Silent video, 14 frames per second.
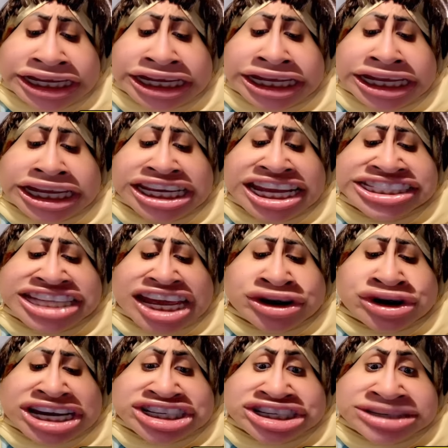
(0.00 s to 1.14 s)
لا تاكل
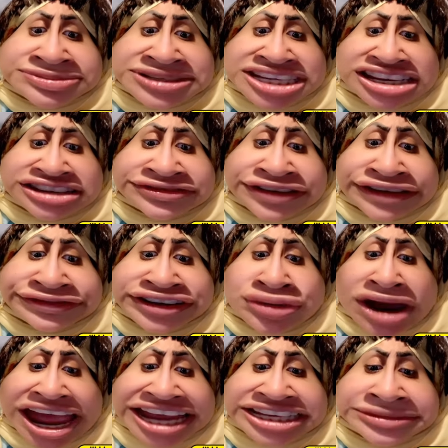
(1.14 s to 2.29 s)
الشيبسات ففي
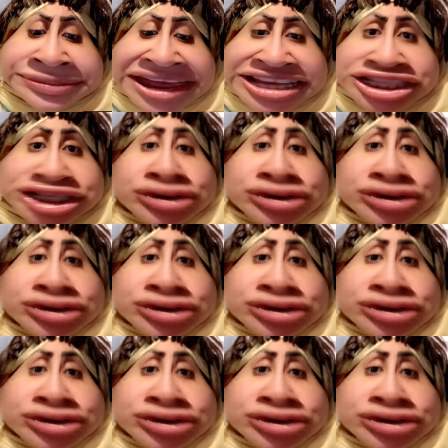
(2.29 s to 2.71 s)
واحد مات